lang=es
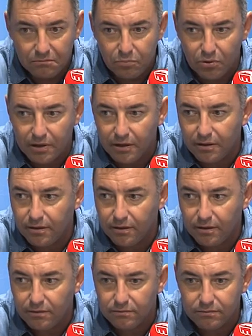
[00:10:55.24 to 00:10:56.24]

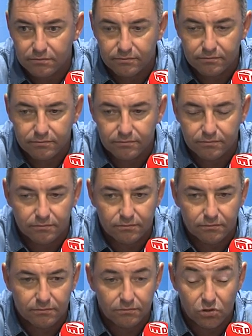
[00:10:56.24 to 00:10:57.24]
porque
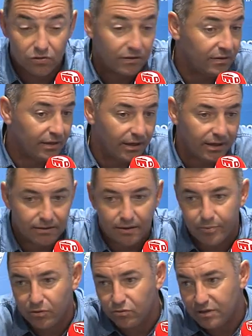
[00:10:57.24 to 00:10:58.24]
Mm, no sé si es que esta
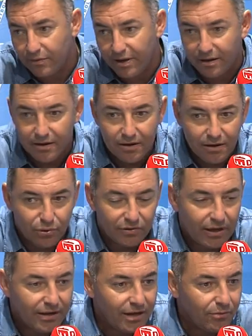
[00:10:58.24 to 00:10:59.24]
pregunta va por
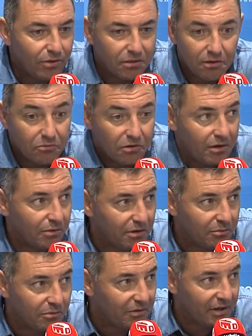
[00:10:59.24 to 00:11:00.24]
si hay nerviosismo,
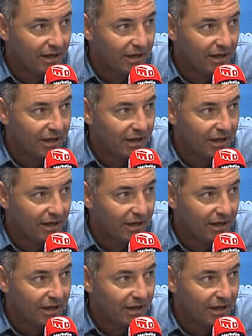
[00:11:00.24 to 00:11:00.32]
nerviosismo de